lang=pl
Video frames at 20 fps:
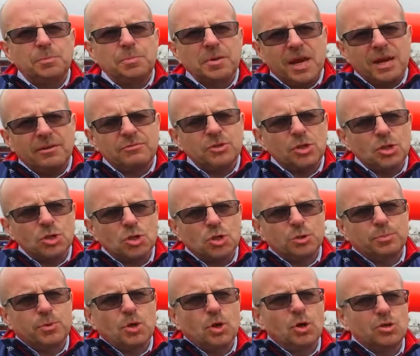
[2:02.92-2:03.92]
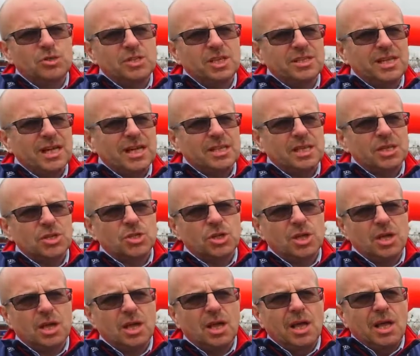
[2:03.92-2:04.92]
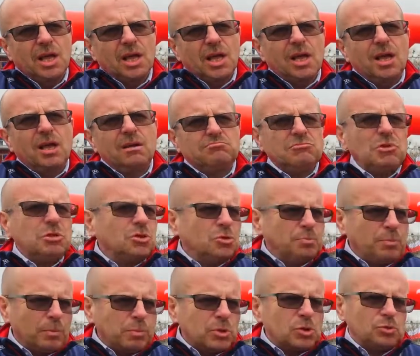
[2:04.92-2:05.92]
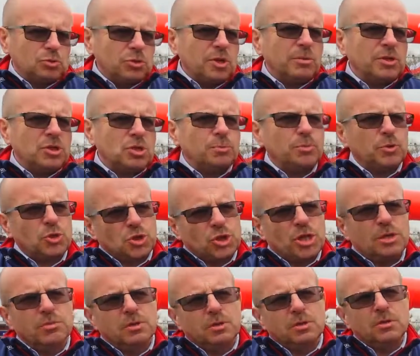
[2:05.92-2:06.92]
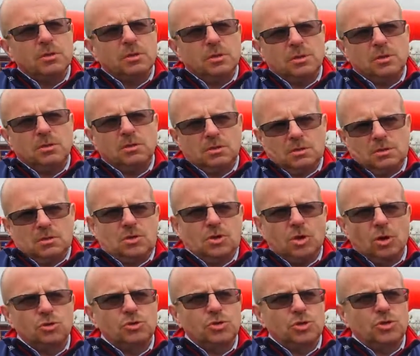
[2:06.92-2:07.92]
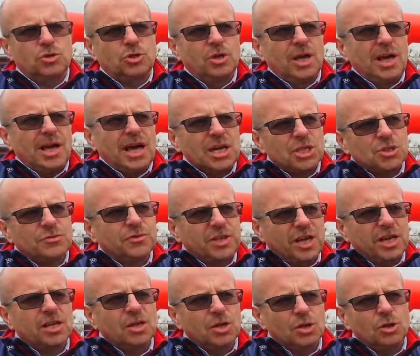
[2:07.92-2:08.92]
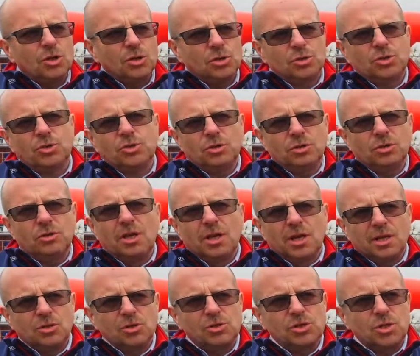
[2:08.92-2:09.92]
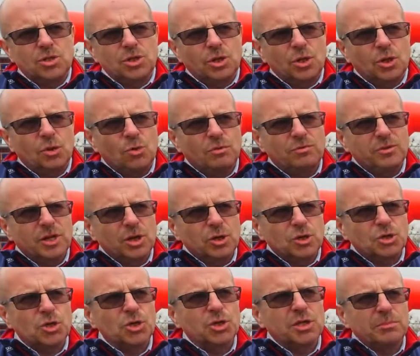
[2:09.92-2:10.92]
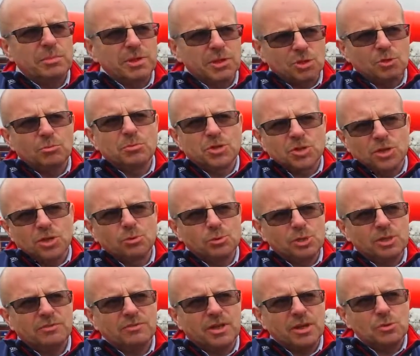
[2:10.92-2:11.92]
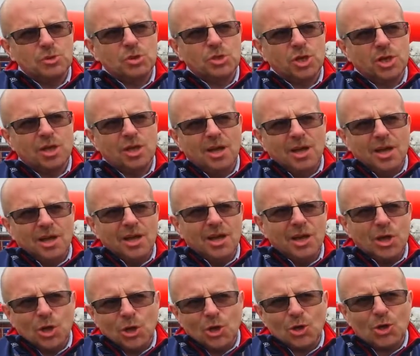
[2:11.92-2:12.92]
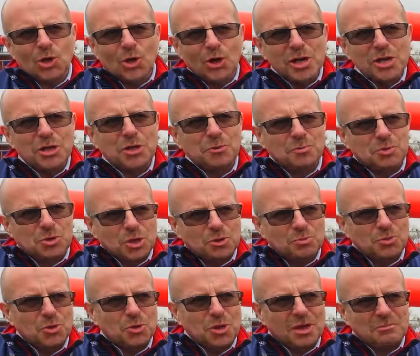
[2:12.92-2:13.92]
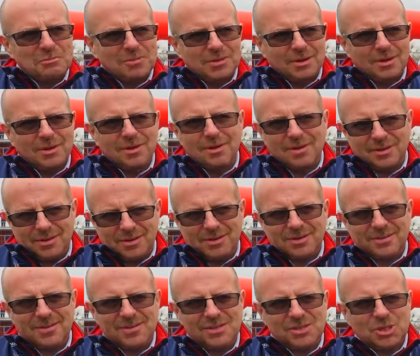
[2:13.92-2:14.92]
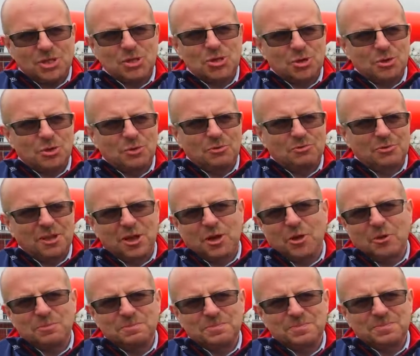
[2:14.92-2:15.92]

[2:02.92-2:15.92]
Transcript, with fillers: sprawnie i szybko oceniane, że po prostu nie będzie potrzeby chodzić aż w takiej ilości do sędziego głównego, czyli nie będą, myślę, ustawiały się e, kolejki przed biurem e, sędziego głównego.